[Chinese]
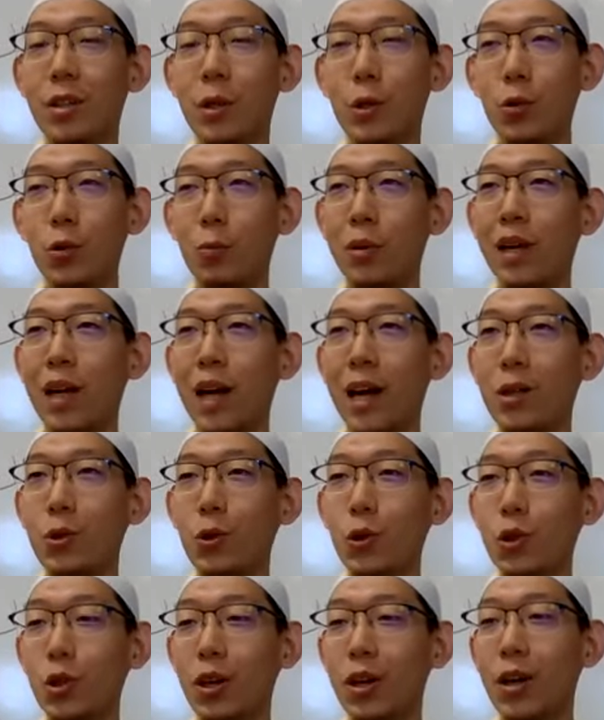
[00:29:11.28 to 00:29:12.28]
这种本来
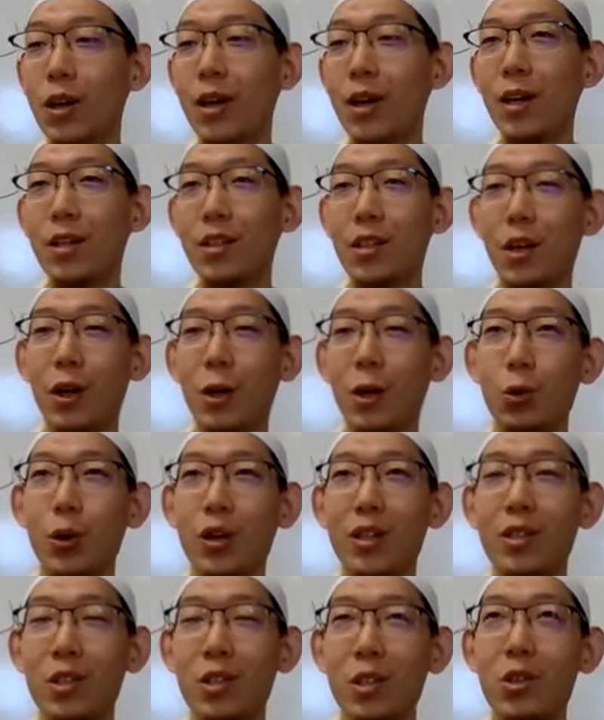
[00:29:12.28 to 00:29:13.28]
就是想要
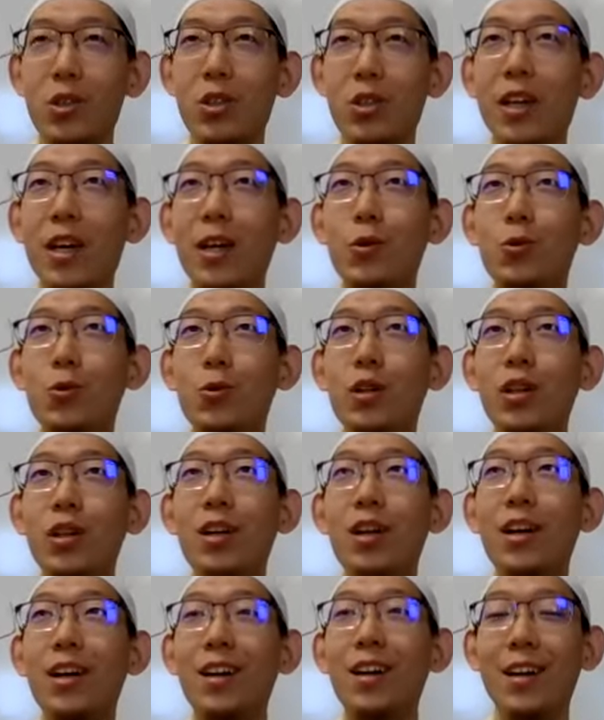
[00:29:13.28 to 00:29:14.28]
短期之内做
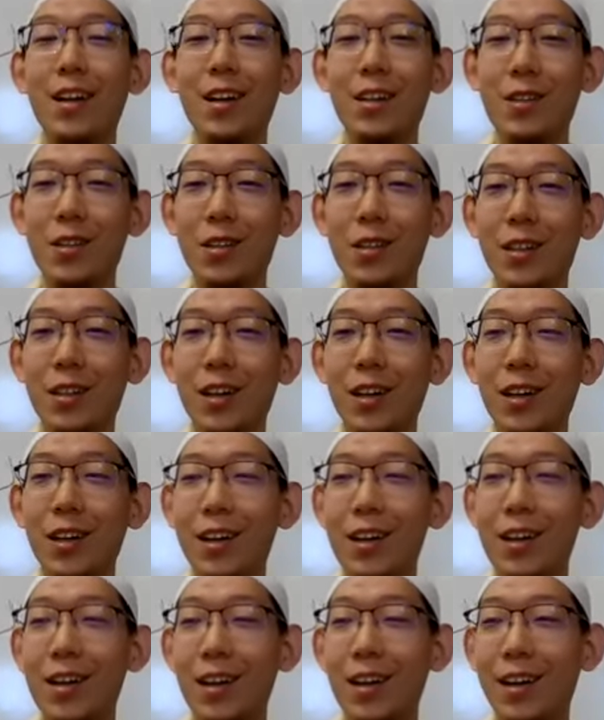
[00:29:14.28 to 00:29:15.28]
一个这
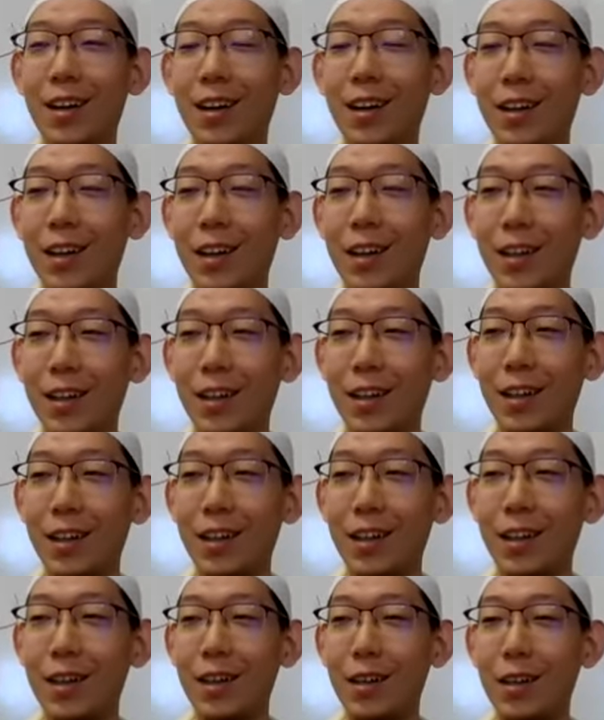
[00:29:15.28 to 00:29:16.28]
个，
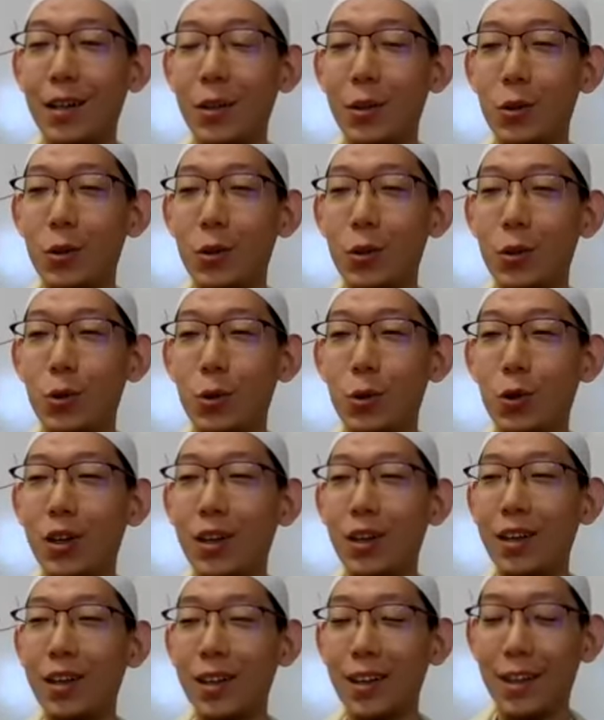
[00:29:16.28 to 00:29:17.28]
呃，就
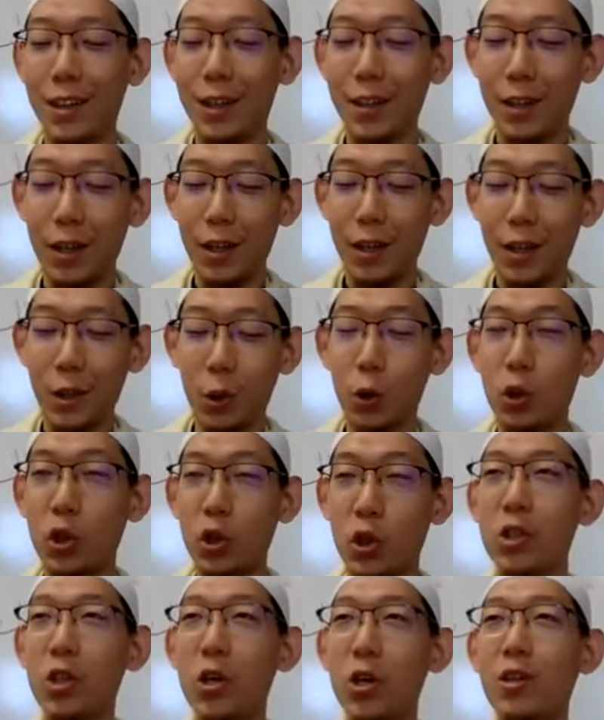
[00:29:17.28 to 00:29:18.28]
说。有
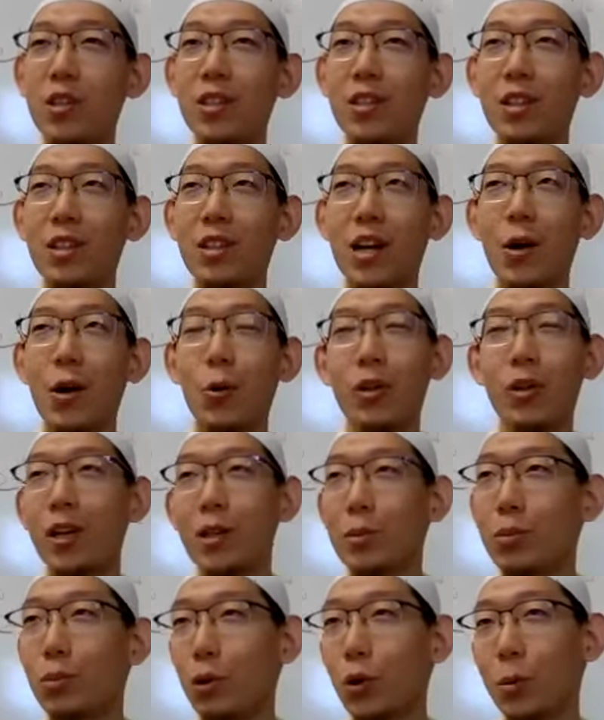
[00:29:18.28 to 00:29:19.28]
时效性的忏悔，
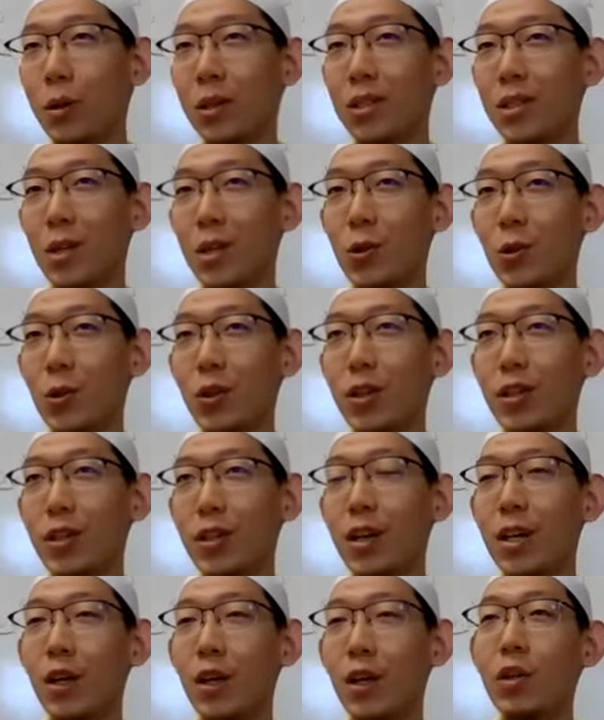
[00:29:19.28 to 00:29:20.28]
他是不会被接受的，
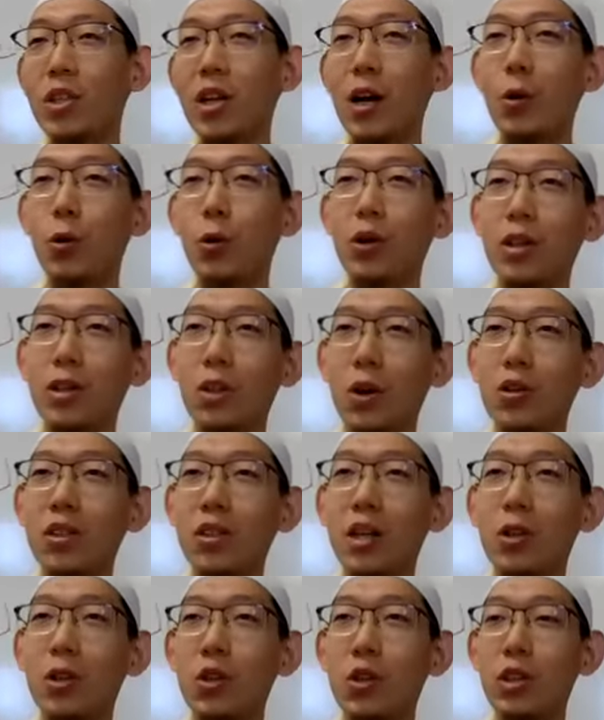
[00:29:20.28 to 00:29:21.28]
因为忏悔的
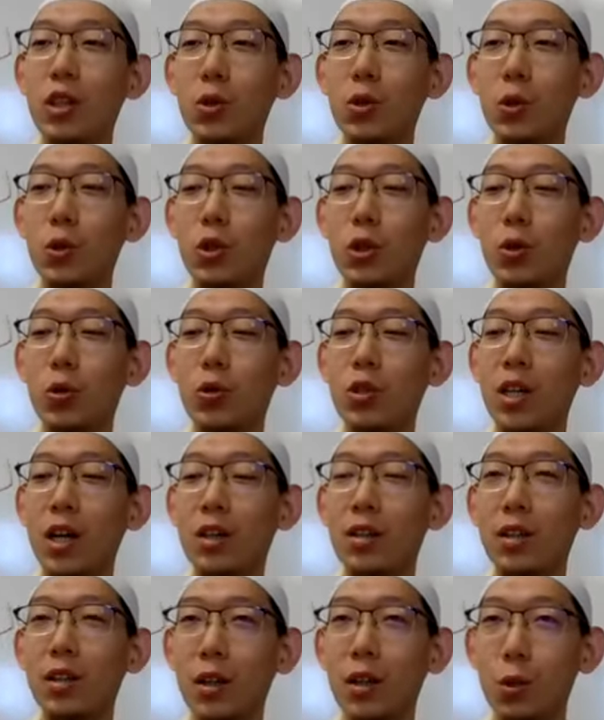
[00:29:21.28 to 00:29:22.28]
条件之一就是有这
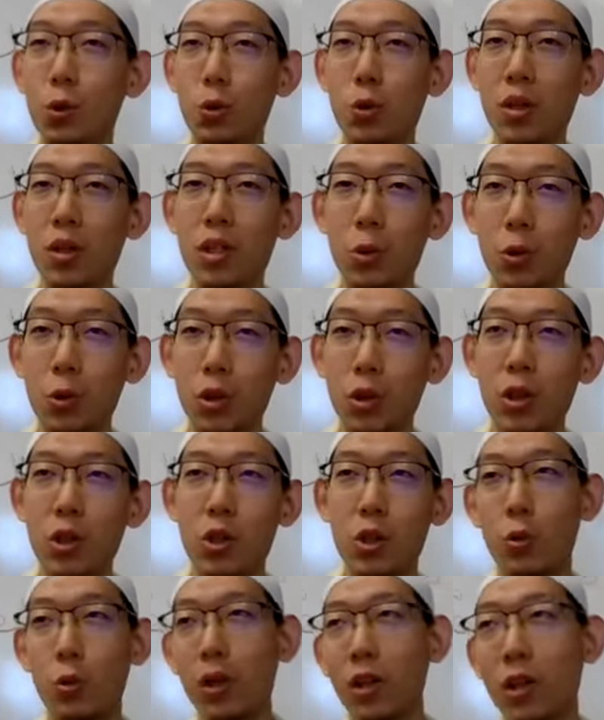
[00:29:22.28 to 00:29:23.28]
样的一个决心与
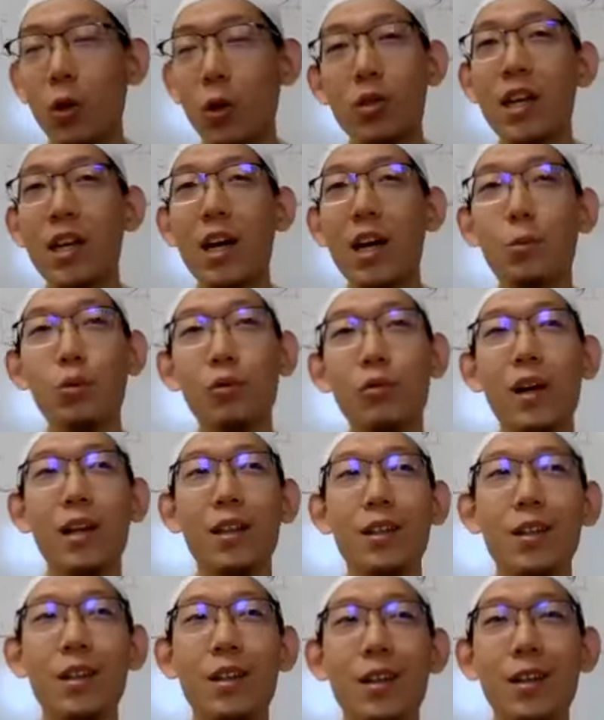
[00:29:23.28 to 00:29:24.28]
意志，我以后再也不
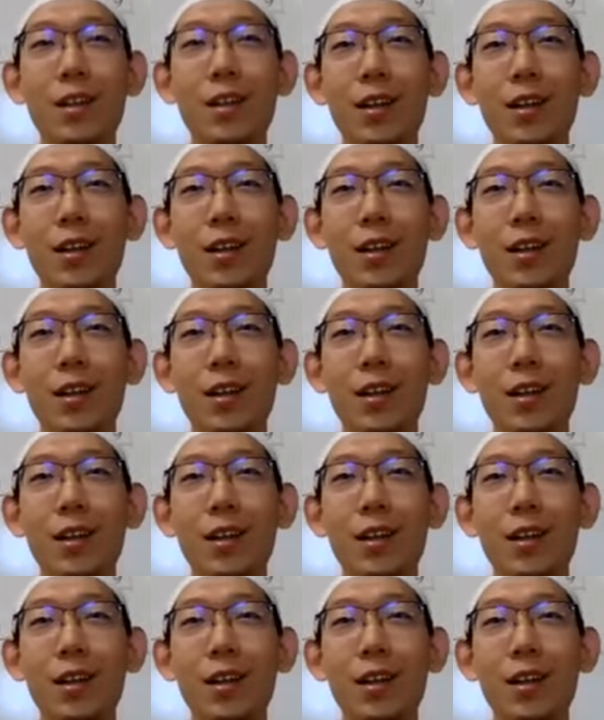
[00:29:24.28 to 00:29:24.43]
犯，